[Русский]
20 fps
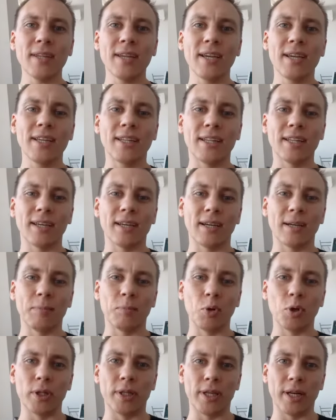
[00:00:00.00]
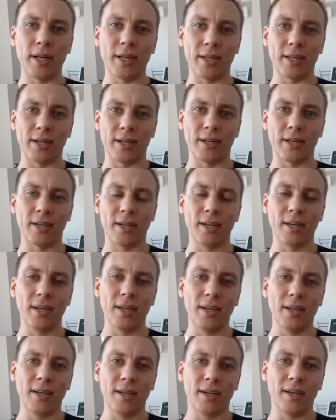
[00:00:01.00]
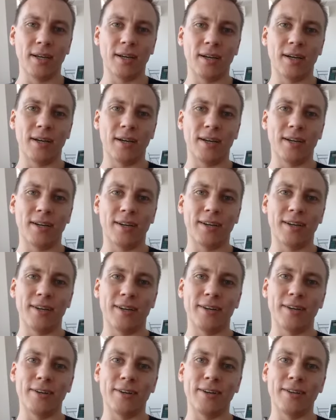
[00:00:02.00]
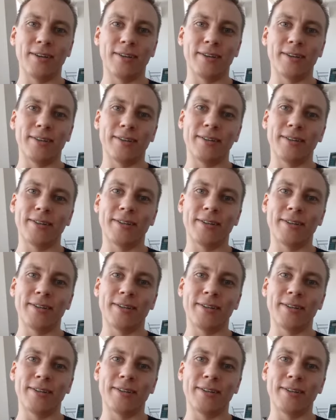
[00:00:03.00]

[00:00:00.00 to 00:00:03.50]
Это мой трекер а,